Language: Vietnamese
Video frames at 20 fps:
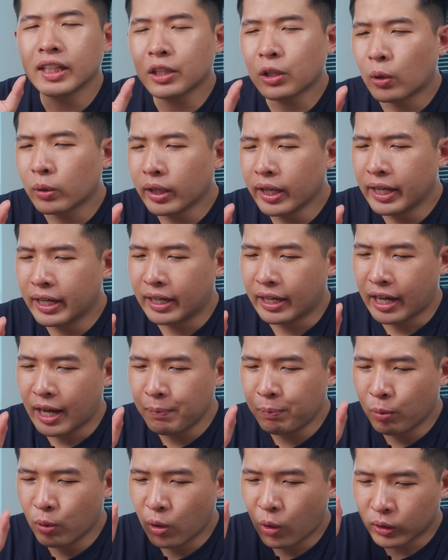Rất có thể là
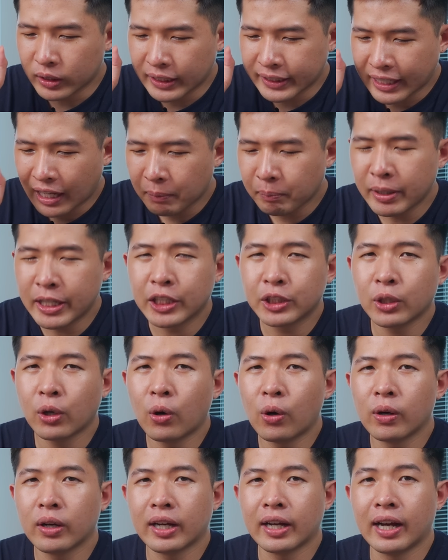Apple họ sẽ trang bị
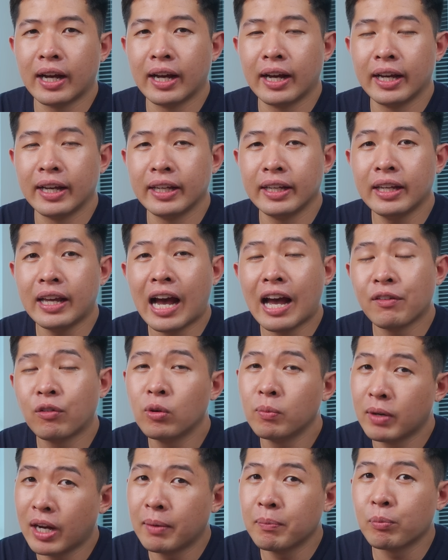cho cái iPhone
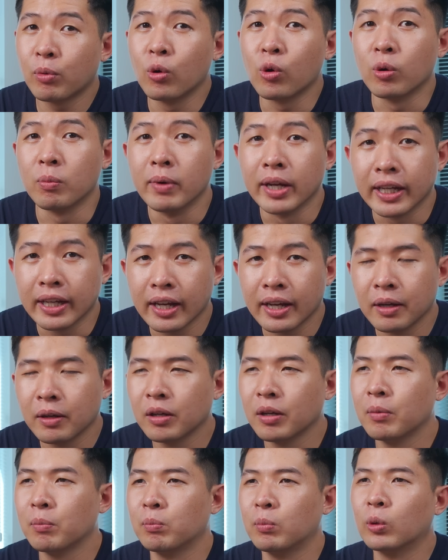15 Pro của mình ấy
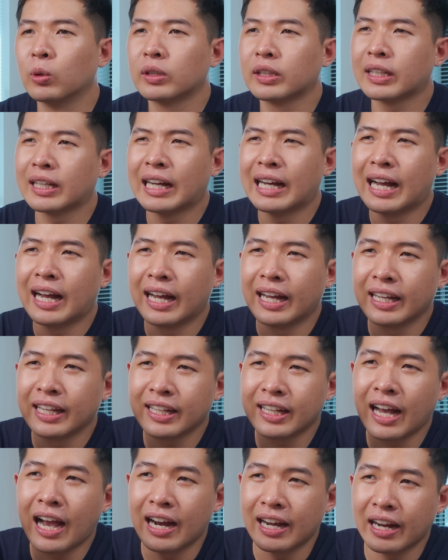một cái
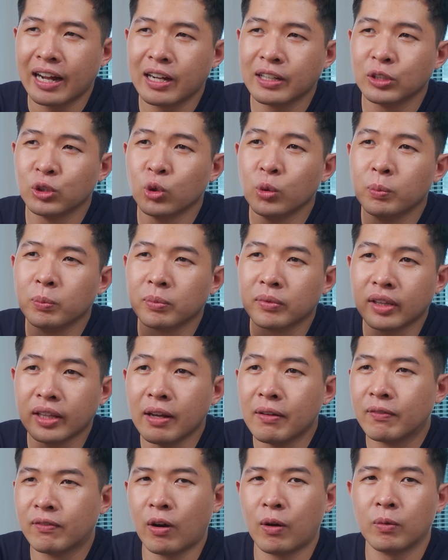khả năng zoom
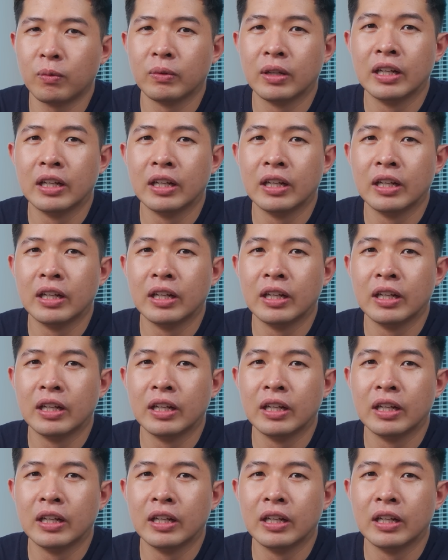tiềm vọng